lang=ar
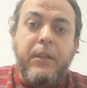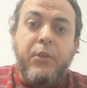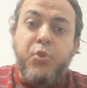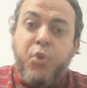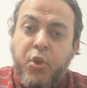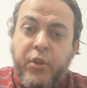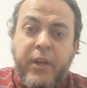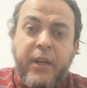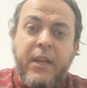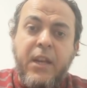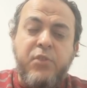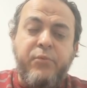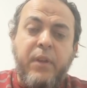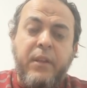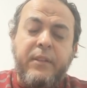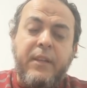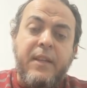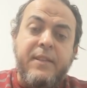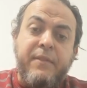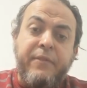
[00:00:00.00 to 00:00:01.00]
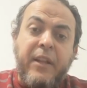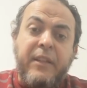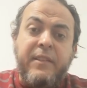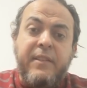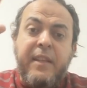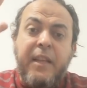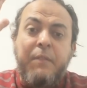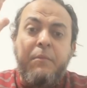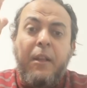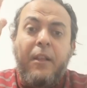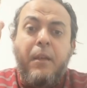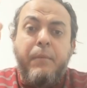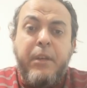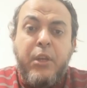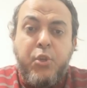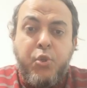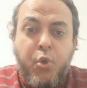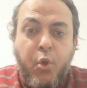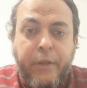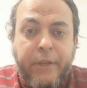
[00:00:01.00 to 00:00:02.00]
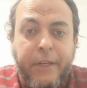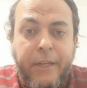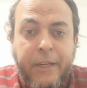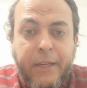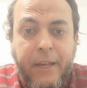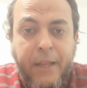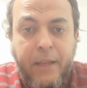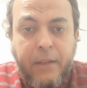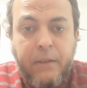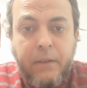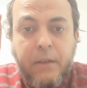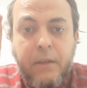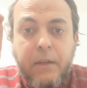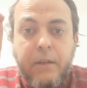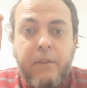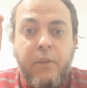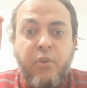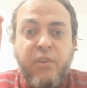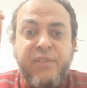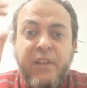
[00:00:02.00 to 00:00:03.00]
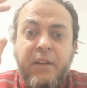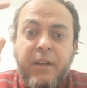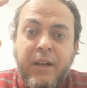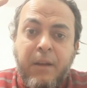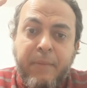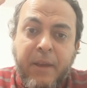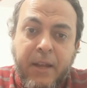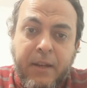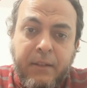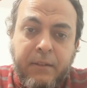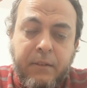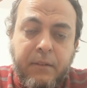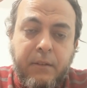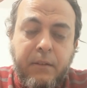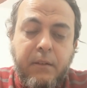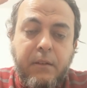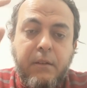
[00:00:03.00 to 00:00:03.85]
شكرا لله سبحانه وتعالى اذا فعلت ذلك من قبيل الشكر لله لانه رزقك مالا